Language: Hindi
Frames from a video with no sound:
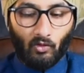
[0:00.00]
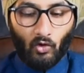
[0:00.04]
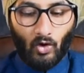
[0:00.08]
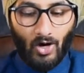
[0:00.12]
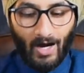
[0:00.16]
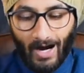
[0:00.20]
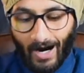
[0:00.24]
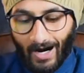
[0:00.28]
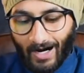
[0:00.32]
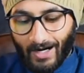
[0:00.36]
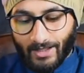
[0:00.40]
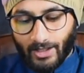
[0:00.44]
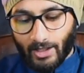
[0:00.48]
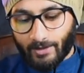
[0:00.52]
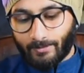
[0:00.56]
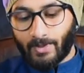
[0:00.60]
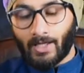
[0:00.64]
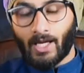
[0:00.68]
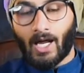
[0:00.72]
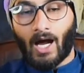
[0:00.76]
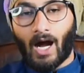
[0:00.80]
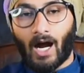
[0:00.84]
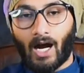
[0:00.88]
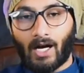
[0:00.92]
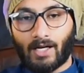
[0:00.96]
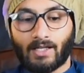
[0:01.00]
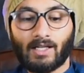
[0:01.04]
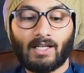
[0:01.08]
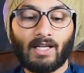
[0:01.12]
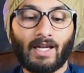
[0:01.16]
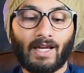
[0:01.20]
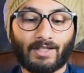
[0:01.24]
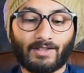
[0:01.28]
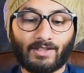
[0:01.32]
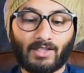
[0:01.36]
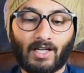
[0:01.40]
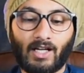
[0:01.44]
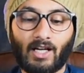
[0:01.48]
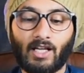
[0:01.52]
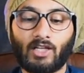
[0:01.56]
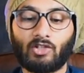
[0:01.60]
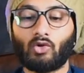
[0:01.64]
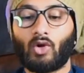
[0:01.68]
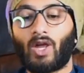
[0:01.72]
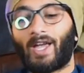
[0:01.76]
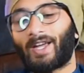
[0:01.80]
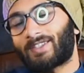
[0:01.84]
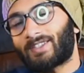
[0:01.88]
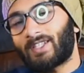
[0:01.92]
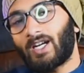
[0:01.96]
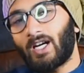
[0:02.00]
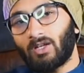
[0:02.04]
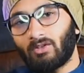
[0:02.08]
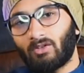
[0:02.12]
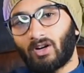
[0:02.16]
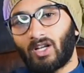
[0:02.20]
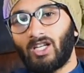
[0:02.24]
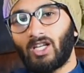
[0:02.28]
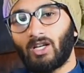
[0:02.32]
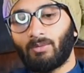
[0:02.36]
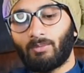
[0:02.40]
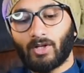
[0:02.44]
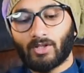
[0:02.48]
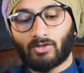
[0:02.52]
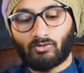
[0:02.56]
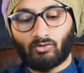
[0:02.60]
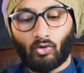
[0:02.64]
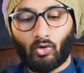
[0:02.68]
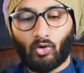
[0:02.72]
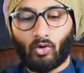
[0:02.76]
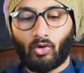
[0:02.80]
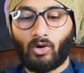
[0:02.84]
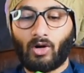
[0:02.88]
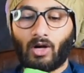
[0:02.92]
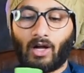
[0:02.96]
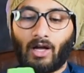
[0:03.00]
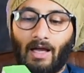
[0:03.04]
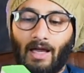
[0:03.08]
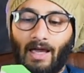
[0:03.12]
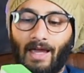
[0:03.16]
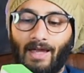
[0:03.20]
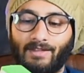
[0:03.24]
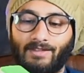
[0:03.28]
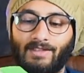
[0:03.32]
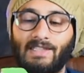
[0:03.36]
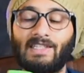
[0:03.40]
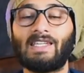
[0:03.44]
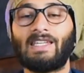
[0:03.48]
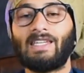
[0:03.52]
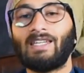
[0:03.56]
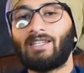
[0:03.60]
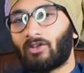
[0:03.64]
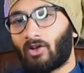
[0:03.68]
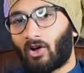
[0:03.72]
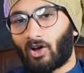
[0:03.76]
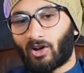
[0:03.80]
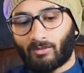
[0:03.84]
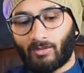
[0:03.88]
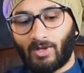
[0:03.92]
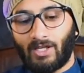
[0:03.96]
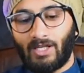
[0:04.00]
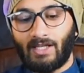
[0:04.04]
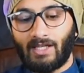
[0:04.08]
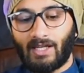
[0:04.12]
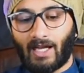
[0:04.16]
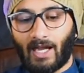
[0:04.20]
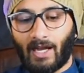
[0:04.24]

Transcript: वो आठ जी बी आठ एक्सटेंड है जो एक्सटेंड वाली है बस वो ऐसे ही नॉर्मली